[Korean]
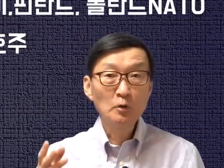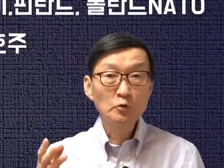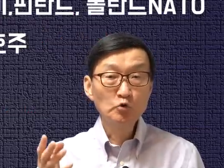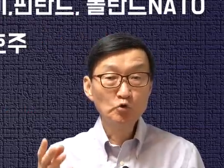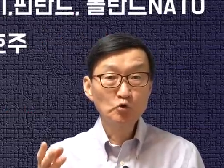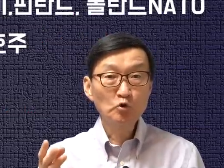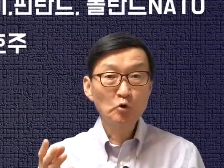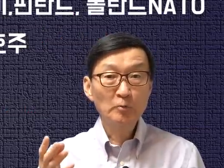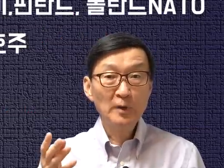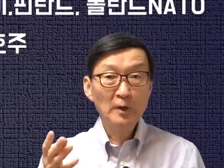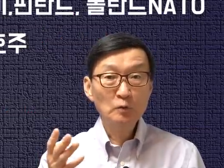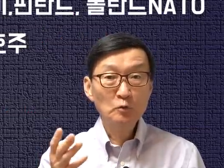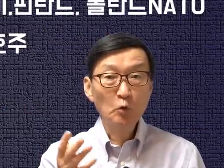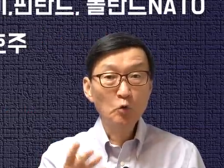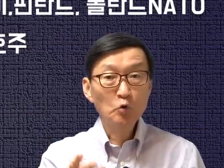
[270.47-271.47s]

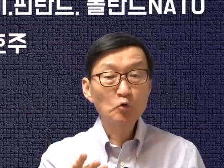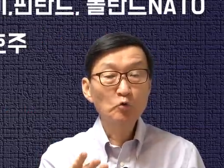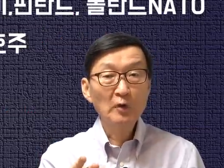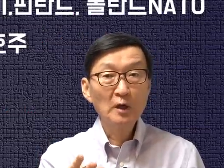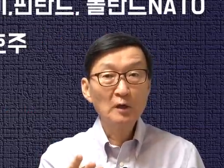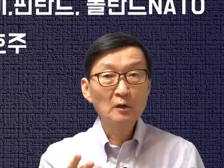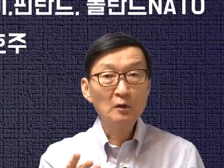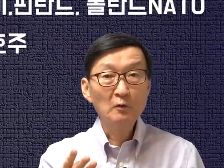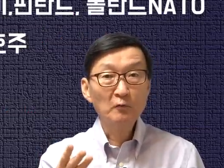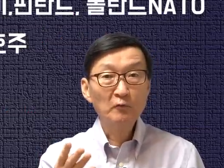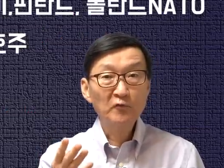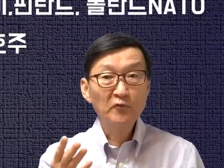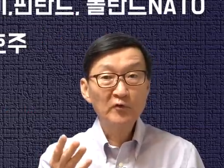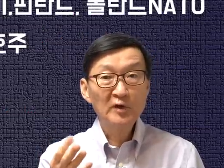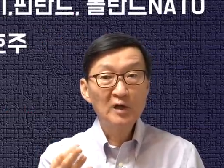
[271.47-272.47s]
유럽의 노르웨이,
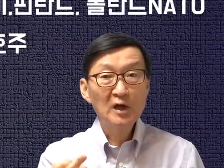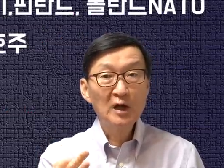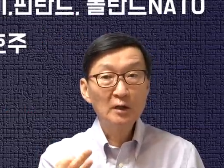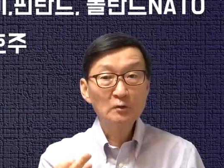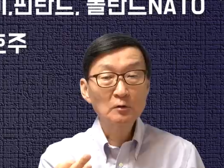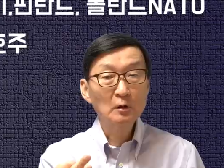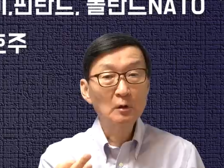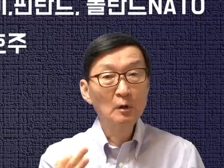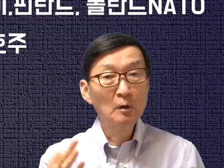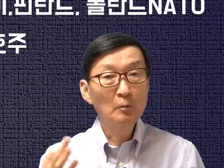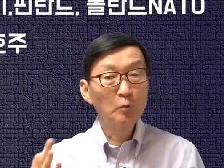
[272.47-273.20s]
핀란드,